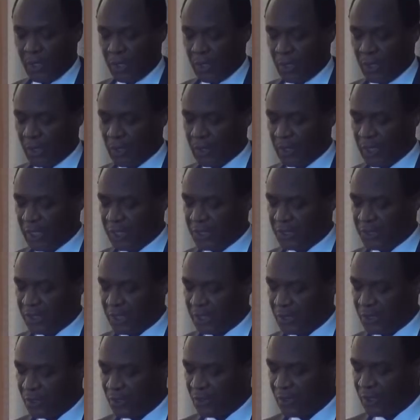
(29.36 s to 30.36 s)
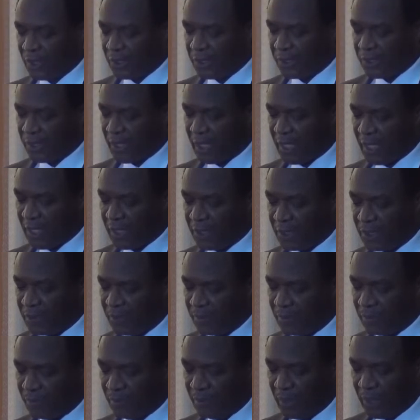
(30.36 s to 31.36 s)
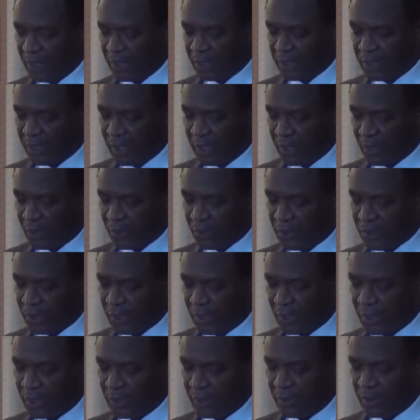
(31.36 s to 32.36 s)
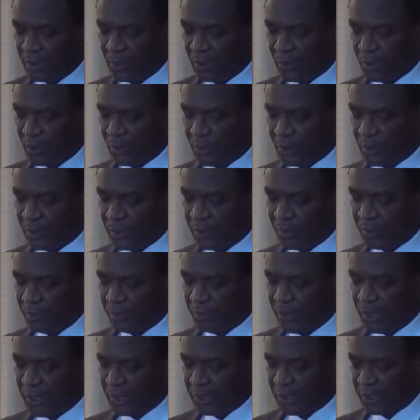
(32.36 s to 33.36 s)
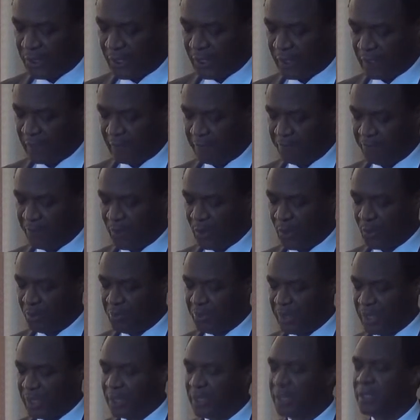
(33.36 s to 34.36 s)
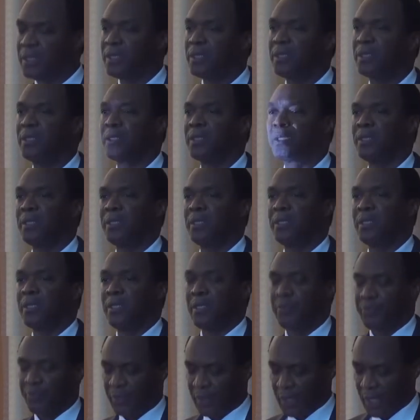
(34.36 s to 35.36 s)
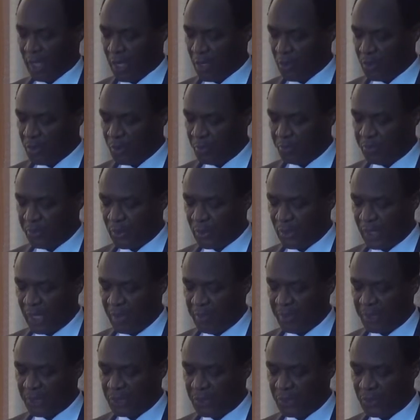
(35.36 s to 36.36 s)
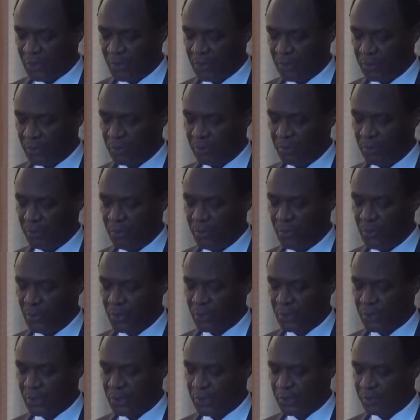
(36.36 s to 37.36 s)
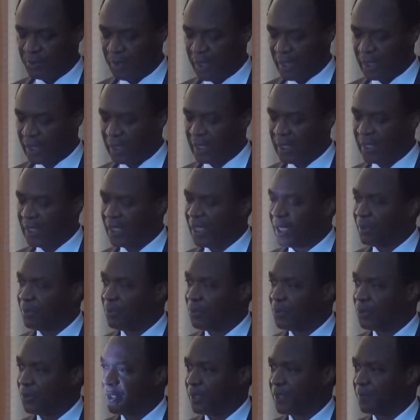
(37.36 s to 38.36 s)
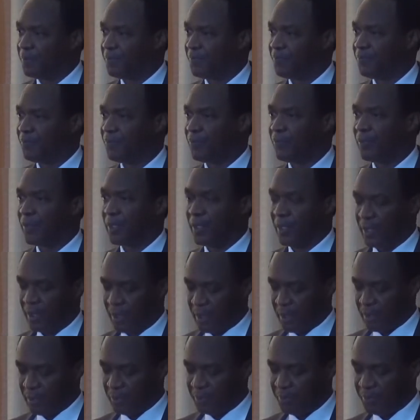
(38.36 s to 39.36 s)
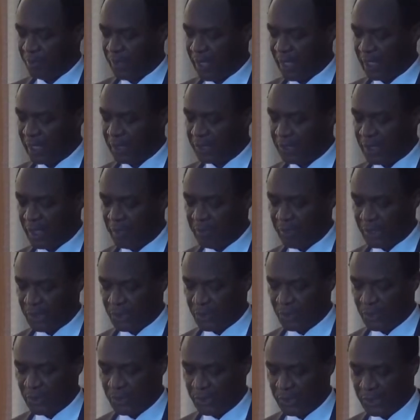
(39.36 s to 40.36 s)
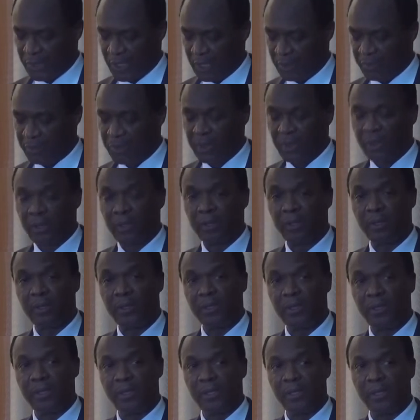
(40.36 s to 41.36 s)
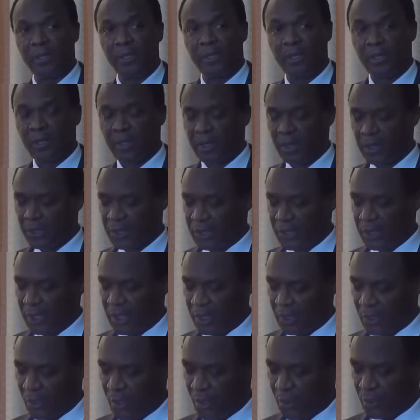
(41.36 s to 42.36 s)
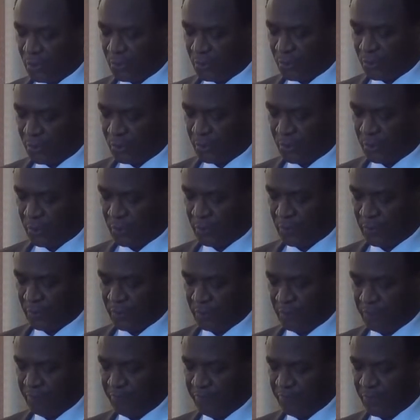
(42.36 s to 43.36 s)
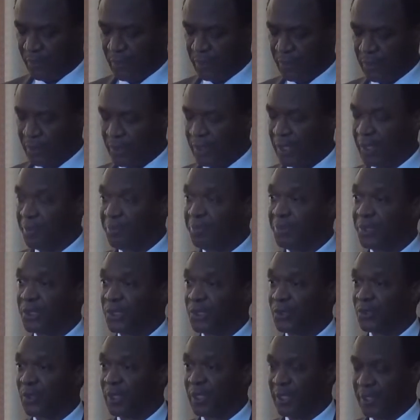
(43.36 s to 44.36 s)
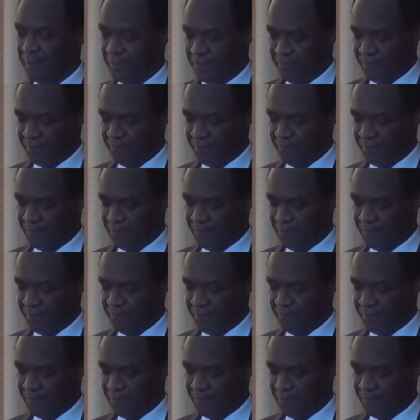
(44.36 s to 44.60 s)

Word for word: L'organisation des stages militaires au sein de notre ministère obéit à une programmation minutieusement élaborée par l'état-major des armées qui tient compte des besoins